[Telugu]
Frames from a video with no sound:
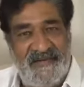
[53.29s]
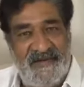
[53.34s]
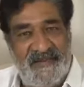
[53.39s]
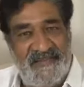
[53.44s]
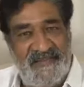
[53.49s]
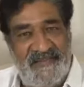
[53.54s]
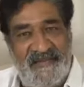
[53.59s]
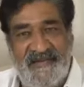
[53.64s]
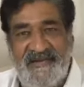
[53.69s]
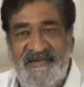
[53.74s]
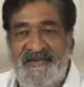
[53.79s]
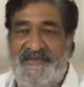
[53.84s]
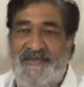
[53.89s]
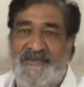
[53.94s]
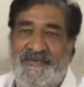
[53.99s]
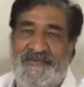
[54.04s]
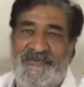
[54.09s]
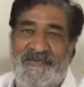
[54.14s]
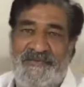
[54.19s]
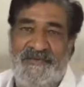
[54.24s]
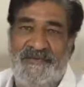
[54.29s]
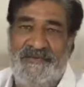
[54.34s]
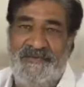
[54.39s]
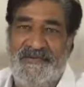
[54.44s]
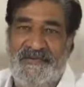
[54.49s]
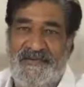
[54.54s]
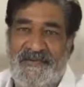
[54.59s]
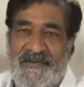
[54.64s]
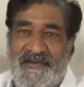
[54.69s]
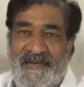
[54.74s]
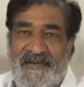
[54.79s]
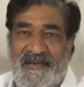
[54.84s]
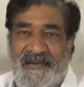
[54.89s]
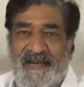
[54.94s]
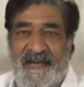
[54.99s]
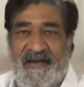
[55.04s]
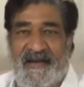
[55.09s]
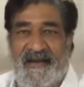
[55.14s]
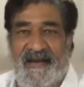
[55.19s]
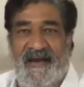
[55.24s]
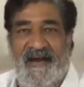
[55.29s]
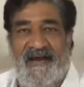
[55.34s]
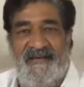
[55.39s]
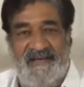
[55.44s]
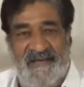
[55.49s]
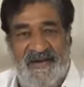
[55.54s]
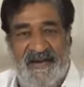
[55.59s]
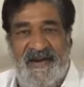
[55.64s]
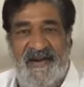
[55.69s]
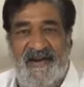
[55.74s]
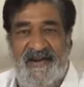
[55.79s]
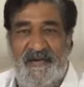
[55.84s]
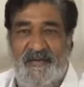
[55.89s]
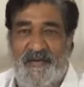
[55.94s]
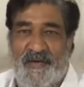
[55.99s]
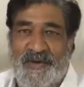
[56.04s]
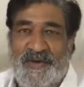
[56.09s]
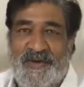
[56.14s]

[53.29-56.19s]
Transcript: వీళ్ళందరి నేతృత్వంలో ఆ విరాళాలు